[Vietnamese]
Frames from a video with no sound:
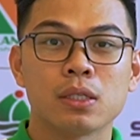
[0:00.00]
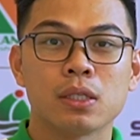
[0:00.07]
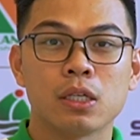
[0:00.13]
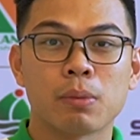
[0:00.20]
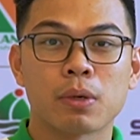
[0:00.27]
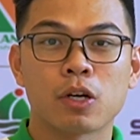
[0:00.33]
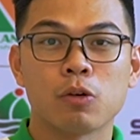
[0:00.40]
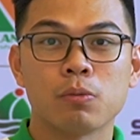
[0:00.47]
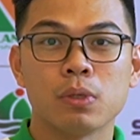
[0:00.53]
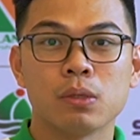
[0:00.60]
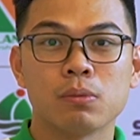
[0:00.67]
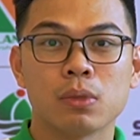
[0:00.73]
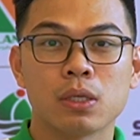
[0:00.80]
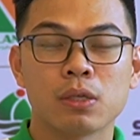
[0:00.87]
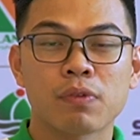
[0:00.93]
thì bắt đầu
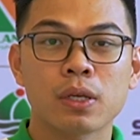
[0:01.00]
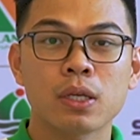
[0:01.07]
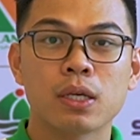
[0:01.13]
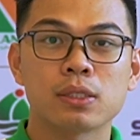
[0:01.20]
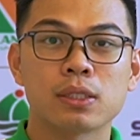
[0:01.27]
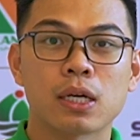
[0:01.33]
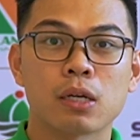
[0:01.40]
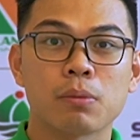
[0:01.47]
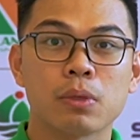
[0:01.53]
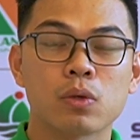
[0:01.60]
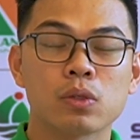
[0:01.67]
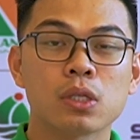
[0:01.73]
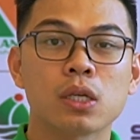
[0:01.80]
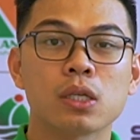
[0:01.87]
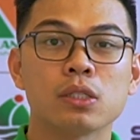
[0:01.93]
mình mới phát hiện ra là
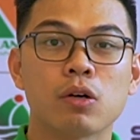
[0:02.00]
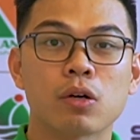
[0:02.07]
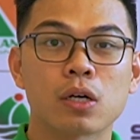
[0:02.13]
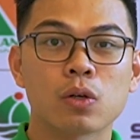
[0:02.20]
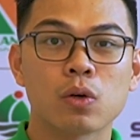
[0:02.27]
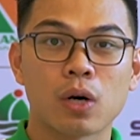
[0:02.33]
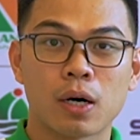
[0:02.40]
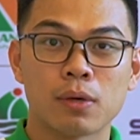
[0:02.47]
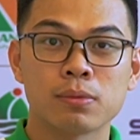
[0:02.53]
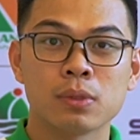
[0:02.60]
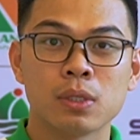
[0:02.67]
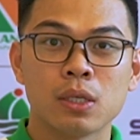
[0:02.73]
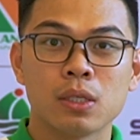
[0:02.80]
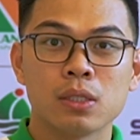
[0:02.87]
mình có rất là nhiều các lỗ hổng